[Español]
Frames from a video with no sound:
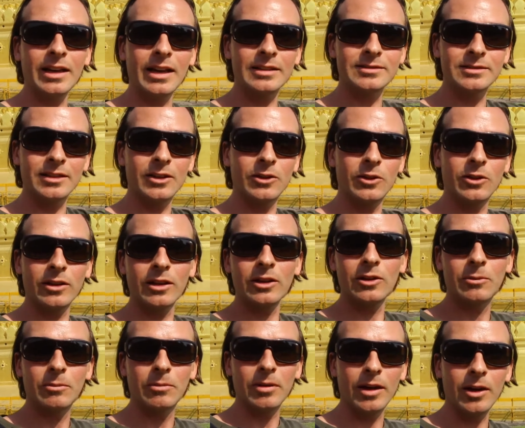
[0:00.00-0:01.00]
es que alrededor
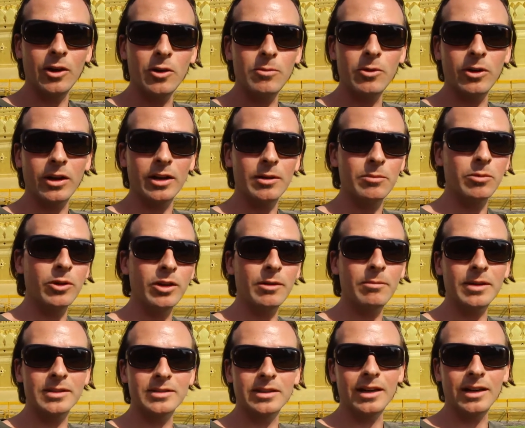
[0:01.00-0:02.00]
del complejo por aquí
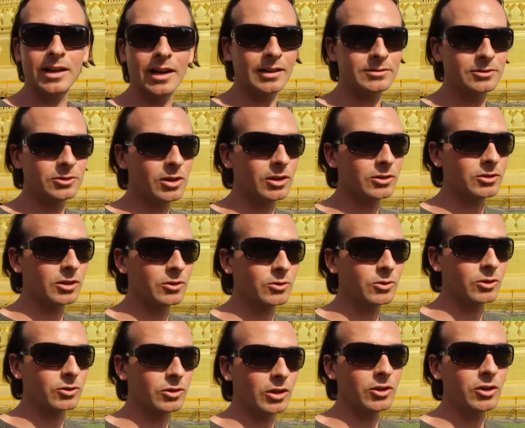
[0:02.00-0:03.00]
podían pasar cabos hace
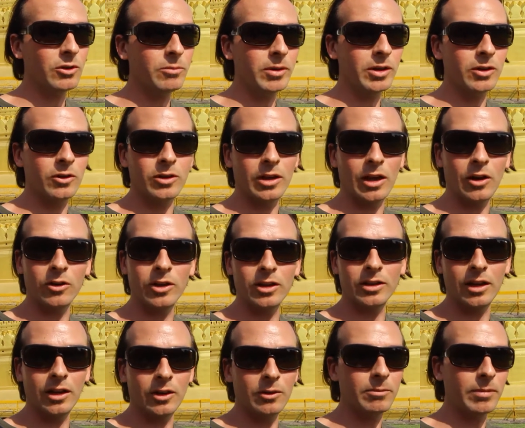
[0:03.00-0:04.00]
algunos años, pero ya lo
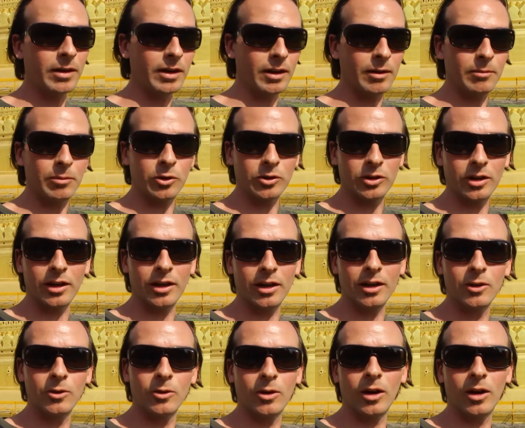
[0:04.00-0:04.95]
quitaron para proteger el